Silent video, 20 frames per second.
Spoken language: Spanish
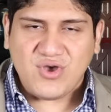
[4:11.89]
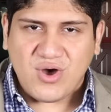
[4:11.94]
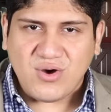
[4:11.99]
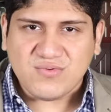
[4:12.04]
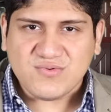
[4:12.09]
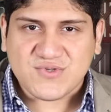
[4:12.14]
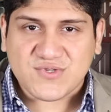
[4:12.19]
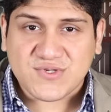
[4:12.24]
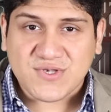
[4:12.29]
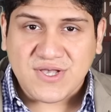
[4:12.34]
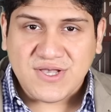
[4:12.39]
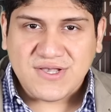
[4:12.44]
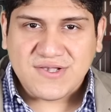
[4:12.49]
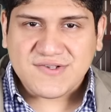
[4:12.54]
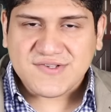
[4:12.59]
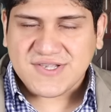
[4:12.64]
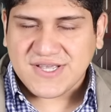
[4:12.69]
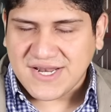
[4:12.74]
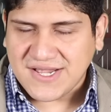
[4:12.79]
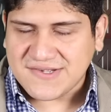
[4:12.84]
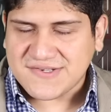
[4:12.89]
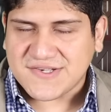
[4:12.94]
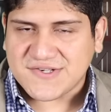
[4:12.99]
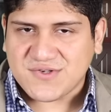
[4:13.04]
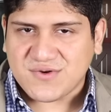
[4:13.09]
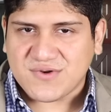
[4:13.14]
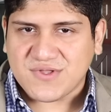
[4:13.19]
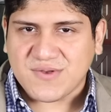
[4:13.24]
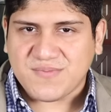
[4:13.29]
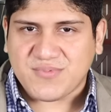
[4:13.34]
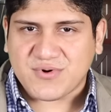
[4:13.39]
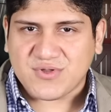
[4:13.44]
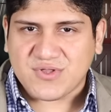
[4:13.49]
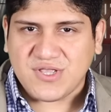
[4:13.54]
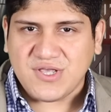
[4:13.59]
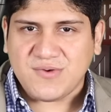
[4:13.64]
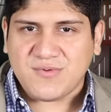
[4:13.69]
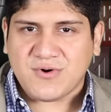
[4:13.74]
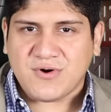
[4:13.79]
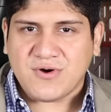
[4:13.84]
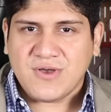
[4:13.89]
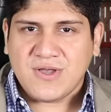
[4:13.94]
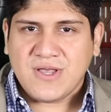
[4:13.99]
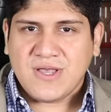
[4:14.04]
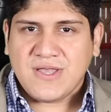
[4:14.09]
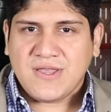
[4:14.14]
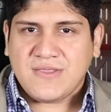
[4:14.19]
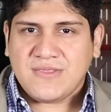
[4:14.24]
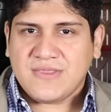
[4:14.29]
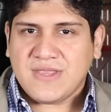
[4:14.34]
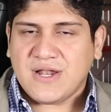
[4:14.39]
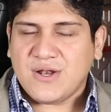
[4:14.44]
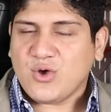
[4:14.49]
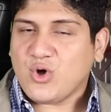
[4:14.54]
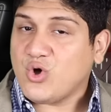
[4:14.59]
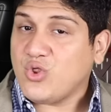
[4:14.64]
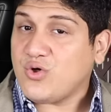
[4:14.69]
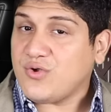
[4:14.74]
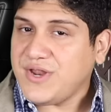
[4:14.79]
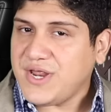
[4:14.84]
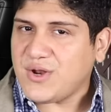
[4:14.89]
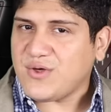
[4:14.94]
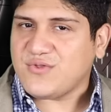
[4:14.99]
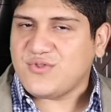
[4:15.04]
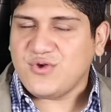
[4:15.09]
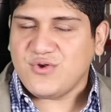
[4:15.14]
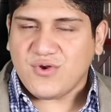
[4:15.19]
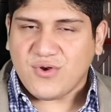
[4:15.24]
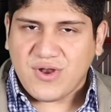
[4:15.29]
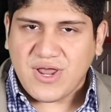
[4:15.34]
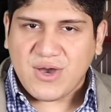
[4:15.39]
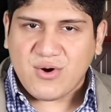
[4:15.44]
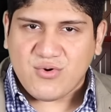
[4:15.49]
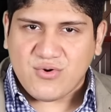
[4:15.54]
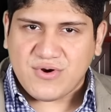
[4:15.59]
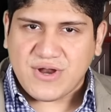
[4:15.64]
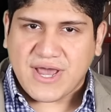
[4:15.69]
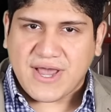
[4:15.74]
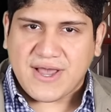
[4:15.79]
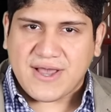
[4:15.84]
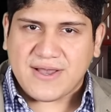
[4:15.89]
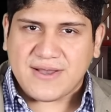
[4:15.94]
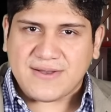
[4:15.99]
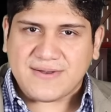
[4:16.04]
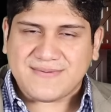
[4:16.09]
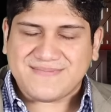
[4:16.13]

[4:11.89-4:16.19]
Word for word: Jones será asesor deportivo del Godonero de Unión Laguna.